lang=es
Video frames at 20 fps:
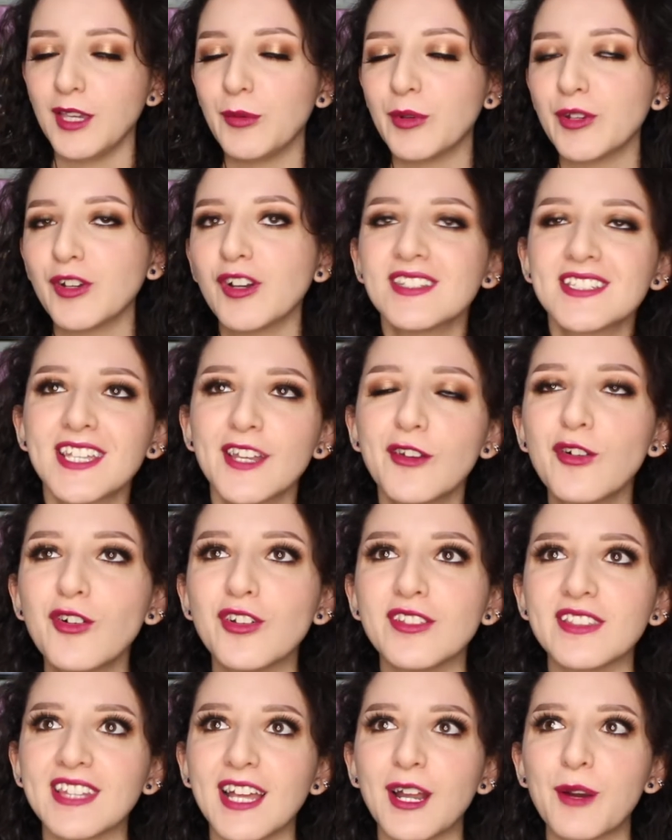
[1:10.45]
Y bueno, les quiero
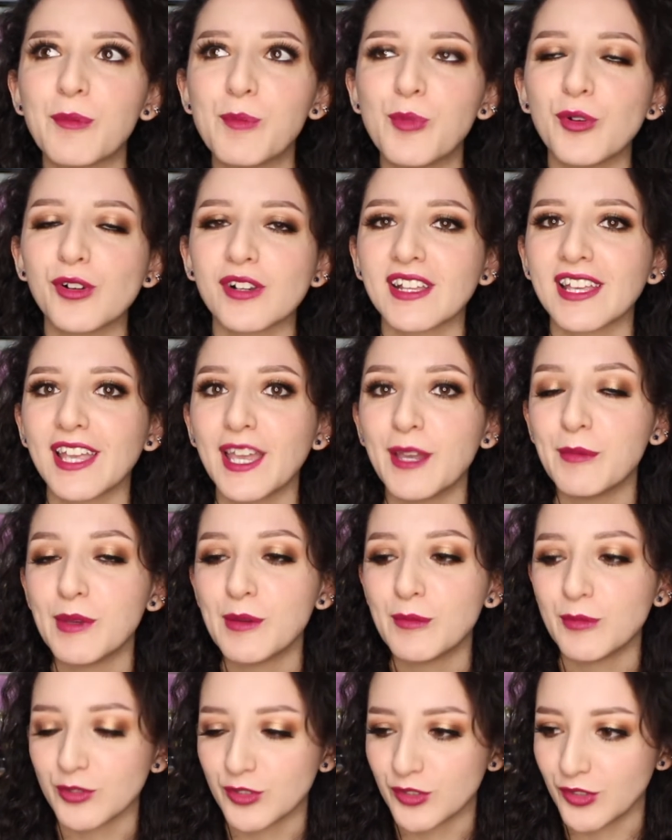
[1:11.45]
contar por qué me
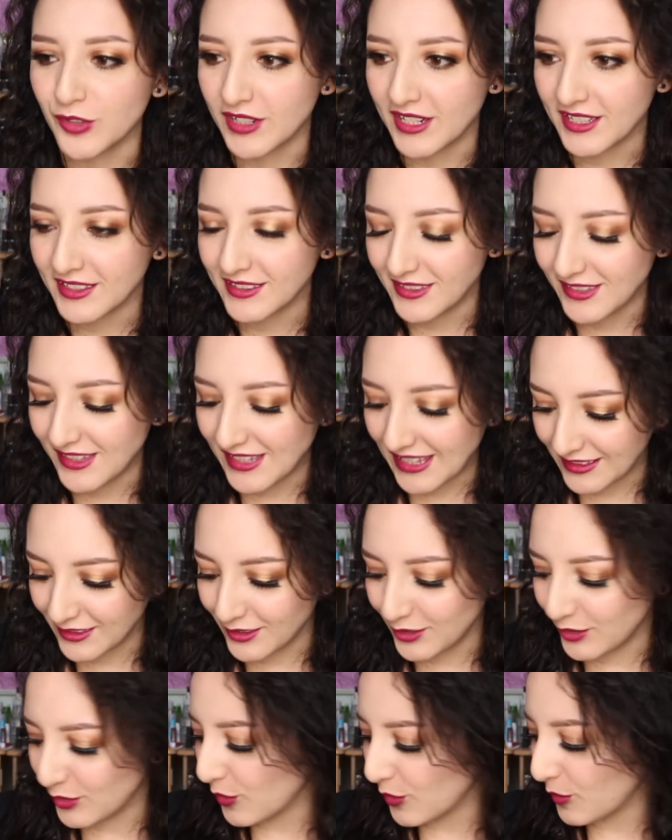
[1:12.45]
emociona tanto
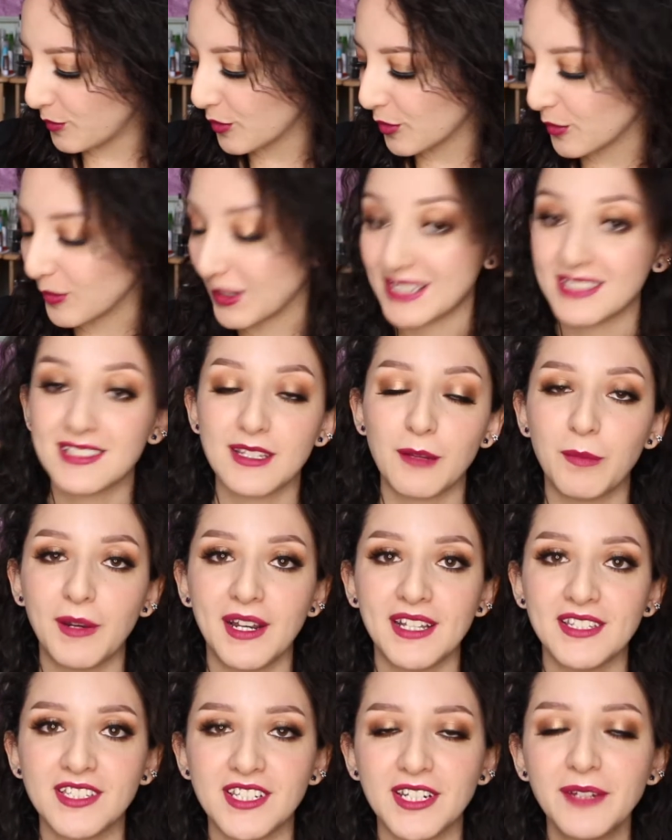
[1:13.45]
probar esta
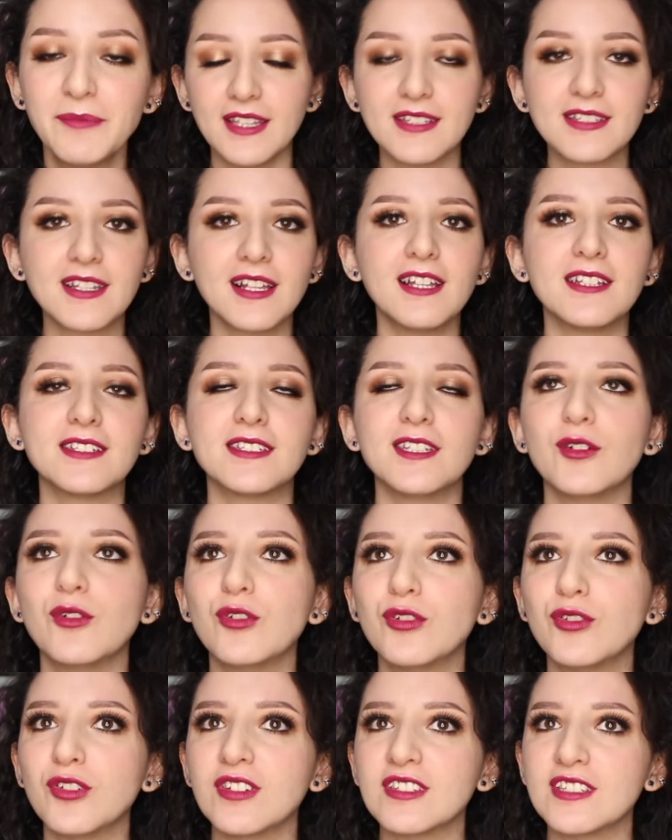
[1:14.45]
plancha. Y es que les
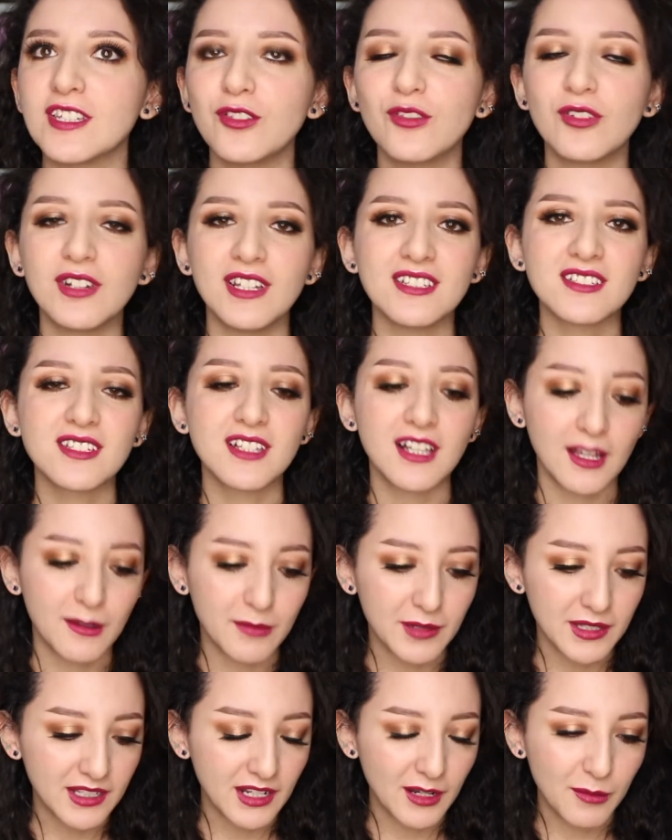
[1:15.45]
digo, yo he sido
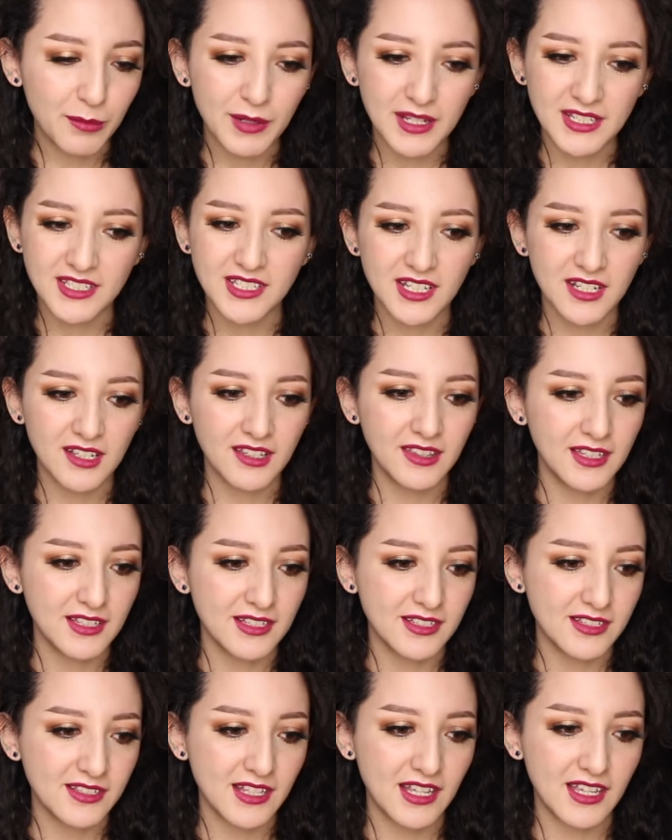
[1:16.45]
esclava de la plancha
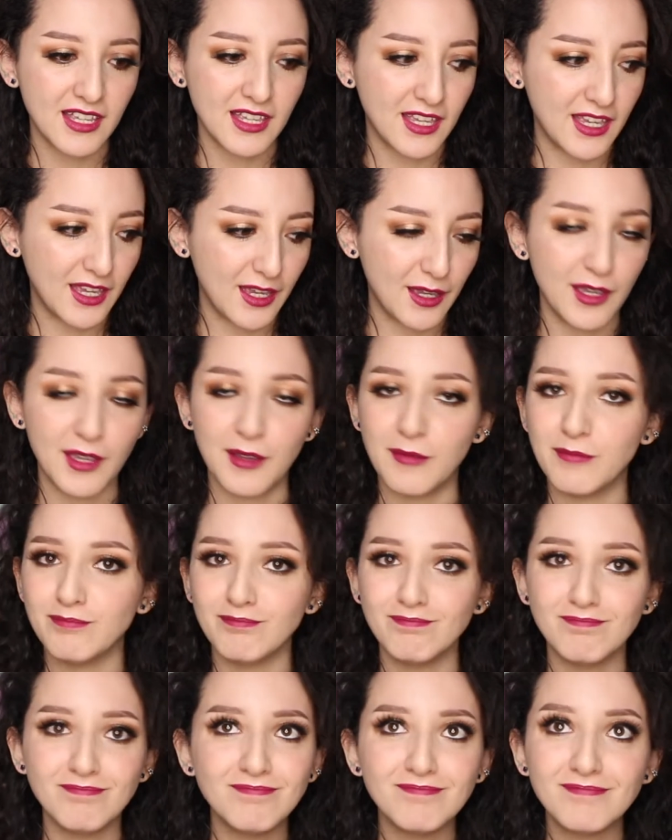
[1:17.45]
desde que
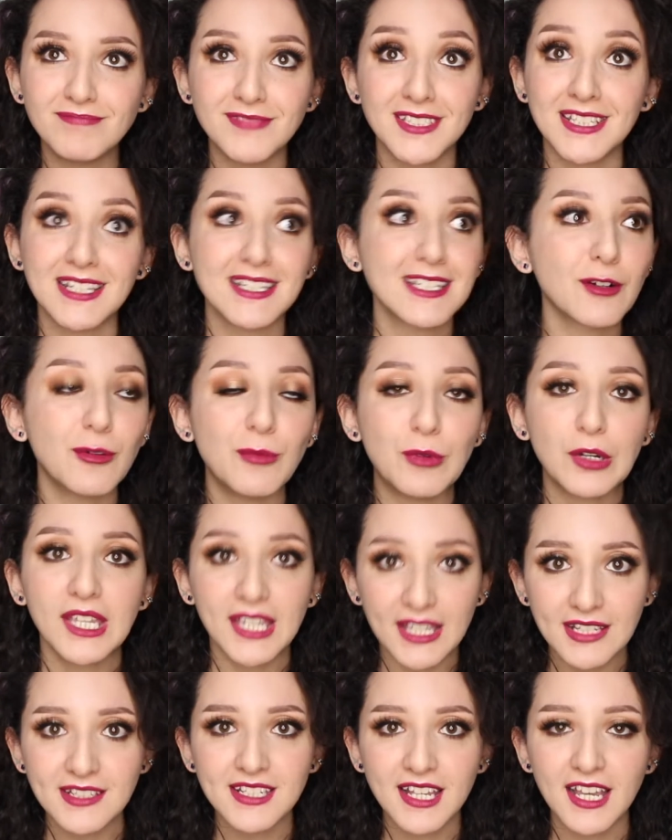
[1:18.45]
desde hace como
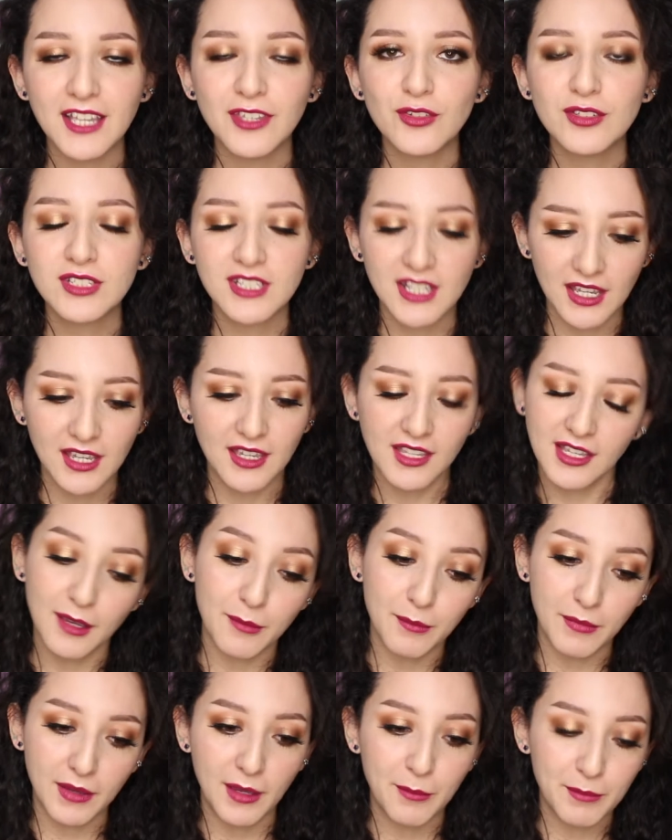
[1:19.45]
15 años que,
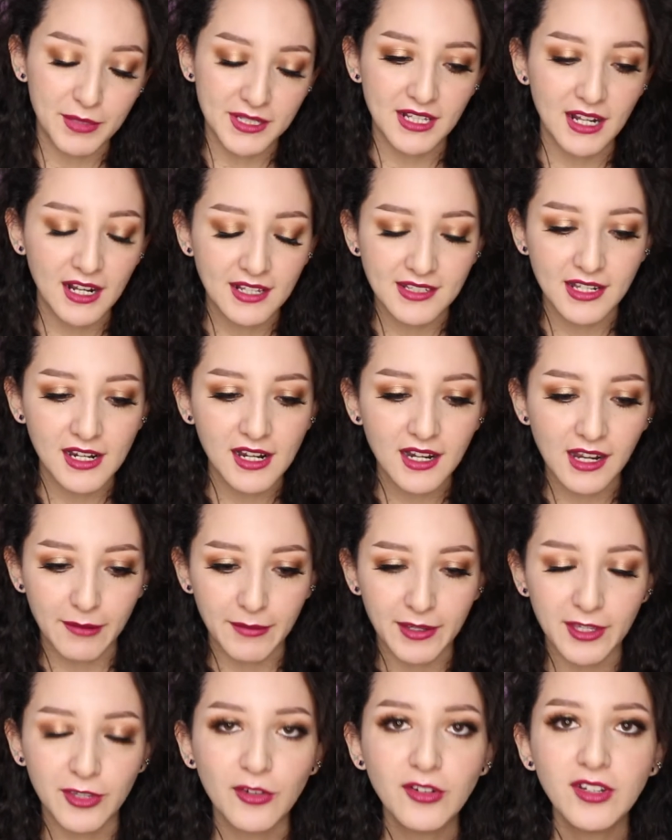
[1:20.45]
me empecé a lacer el
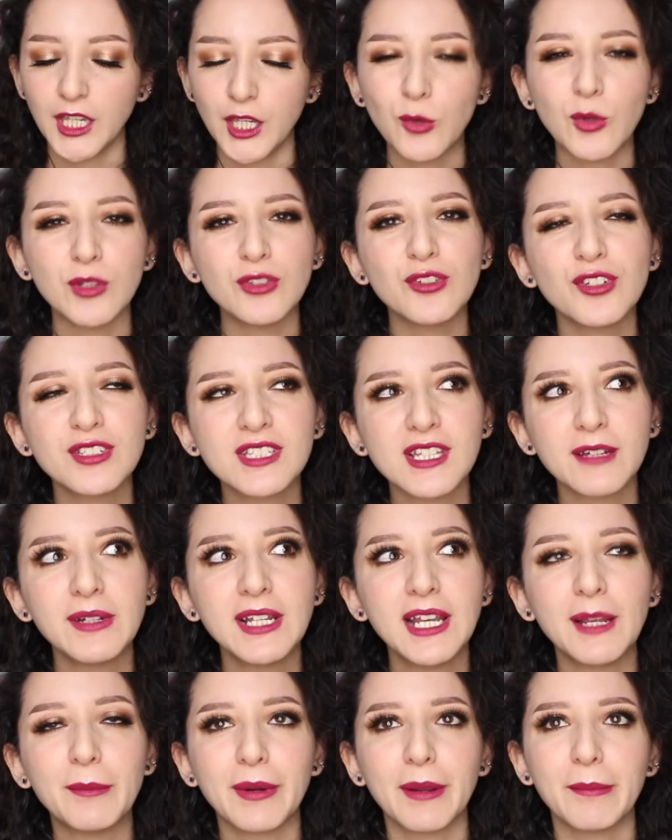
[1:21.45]
cabello. Y cuando yo estaba
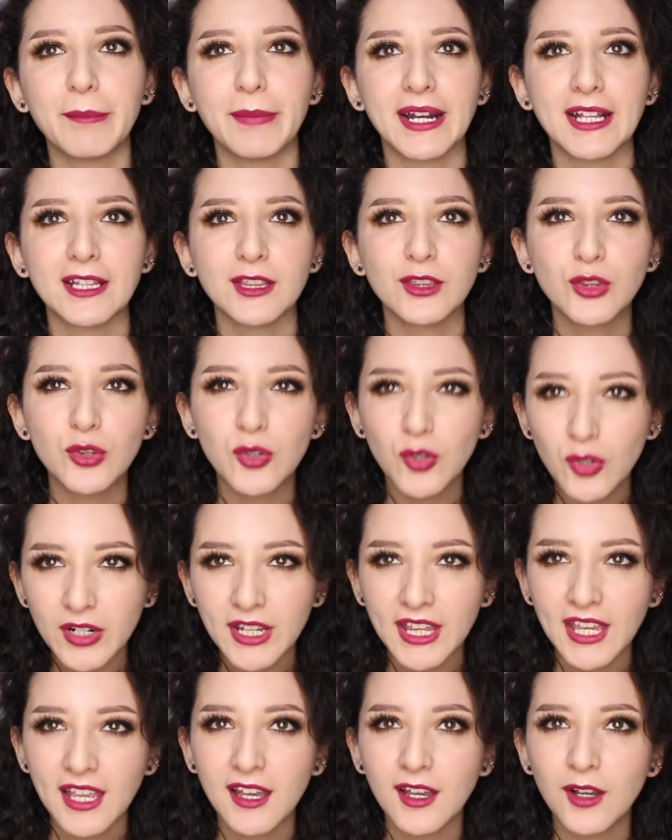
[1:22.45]
en la
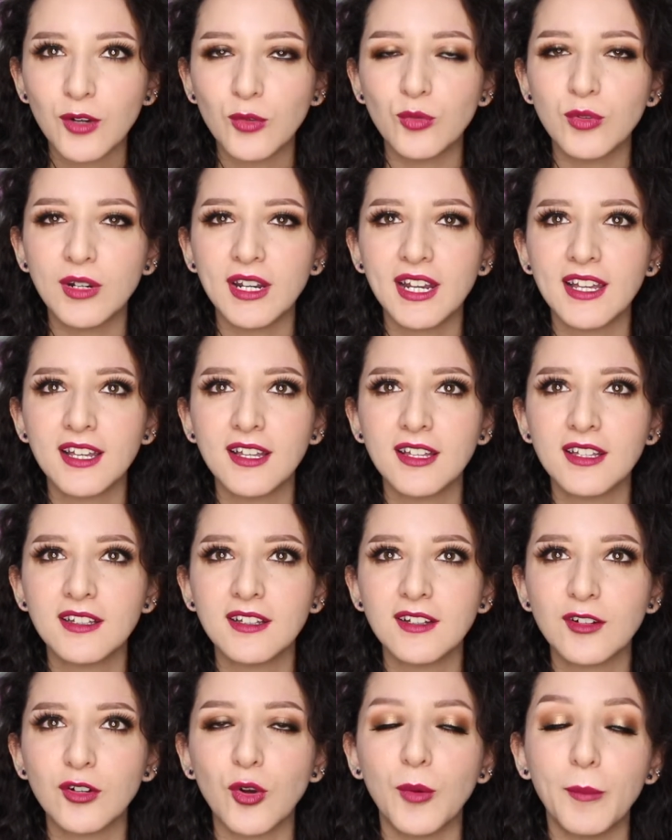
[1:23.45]
preparatoria, una
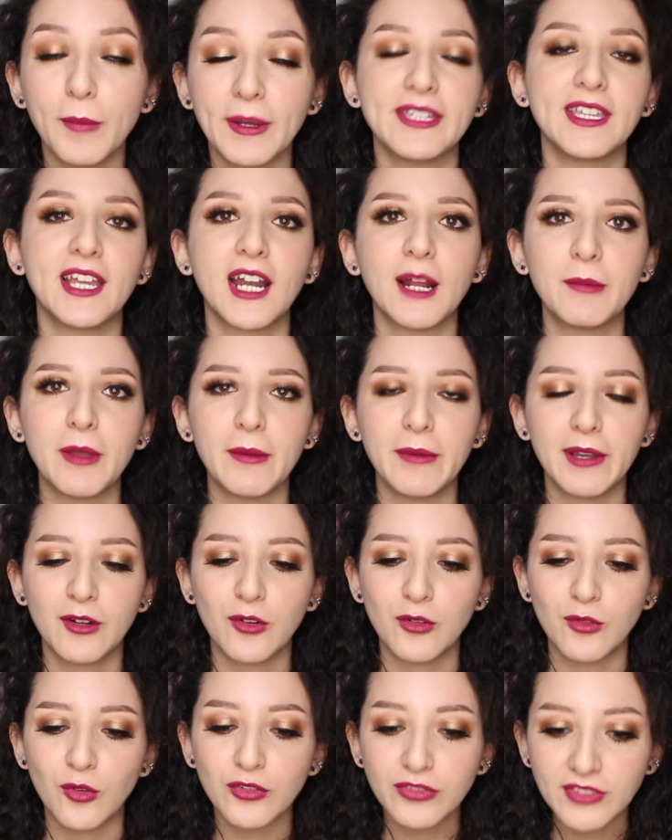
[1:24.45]
compañera me había
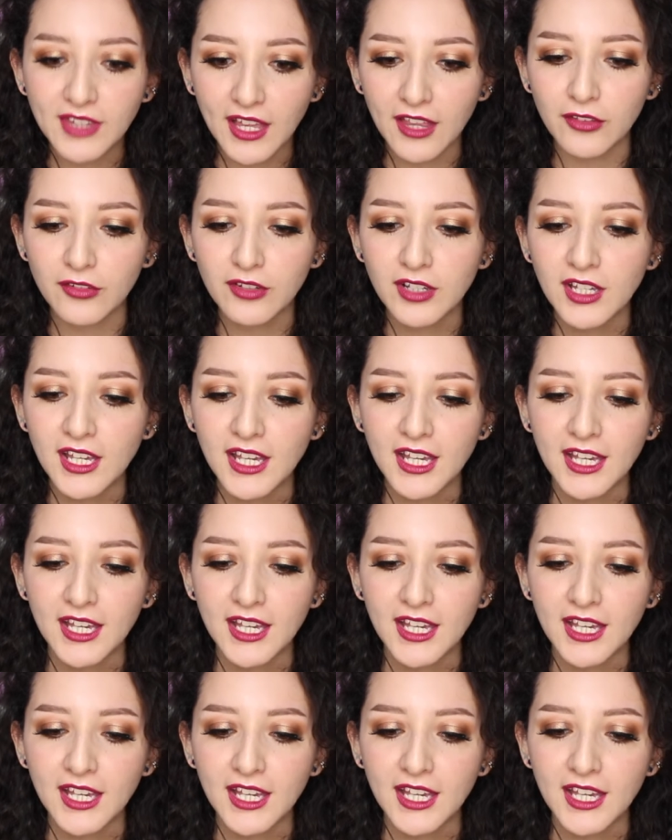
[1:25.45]
contado